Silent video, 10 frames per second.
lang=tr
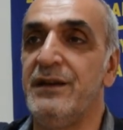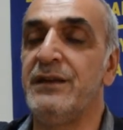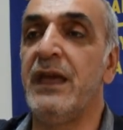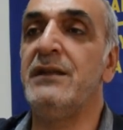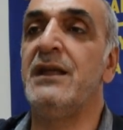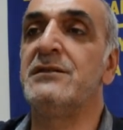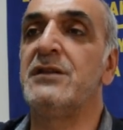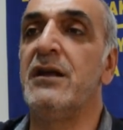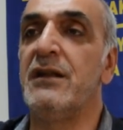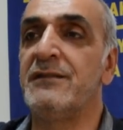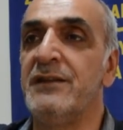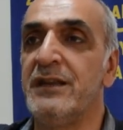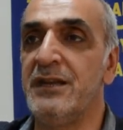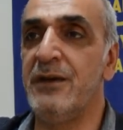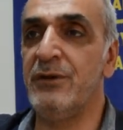yeniden tarlasına
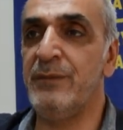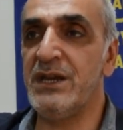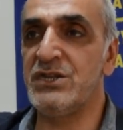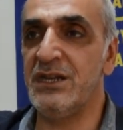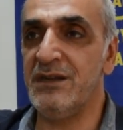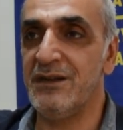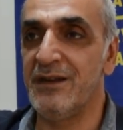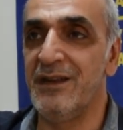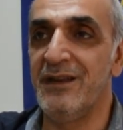gidebilmek için